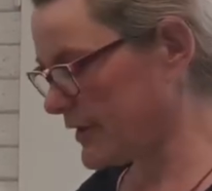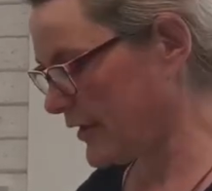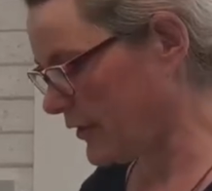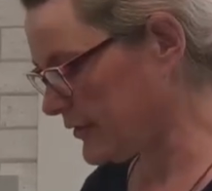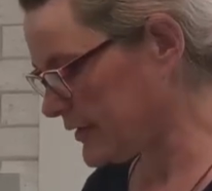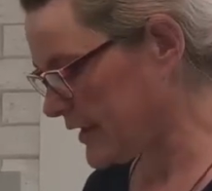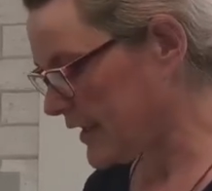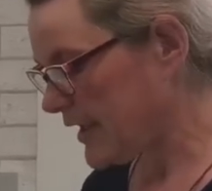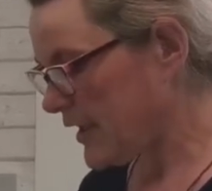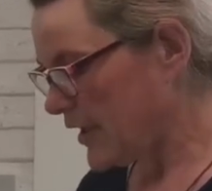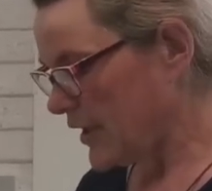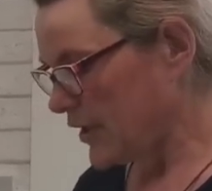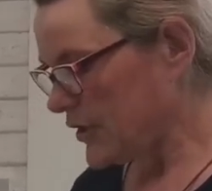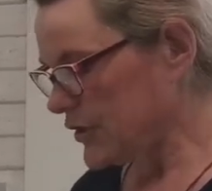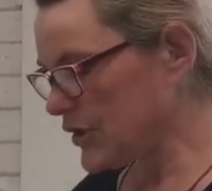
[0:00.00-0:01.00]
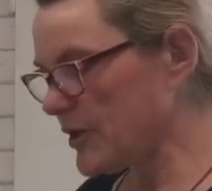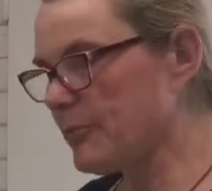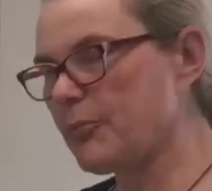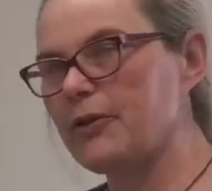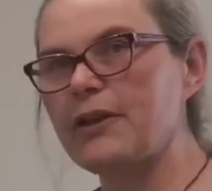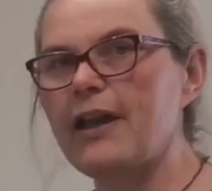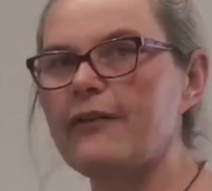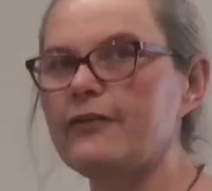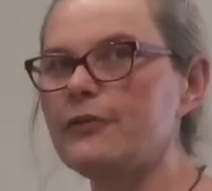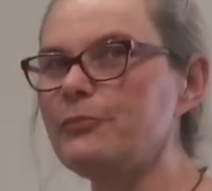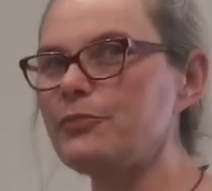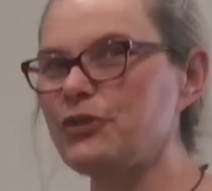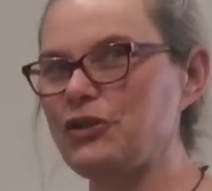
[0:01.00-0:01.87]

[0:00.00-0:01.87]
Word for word: i one się pojawią.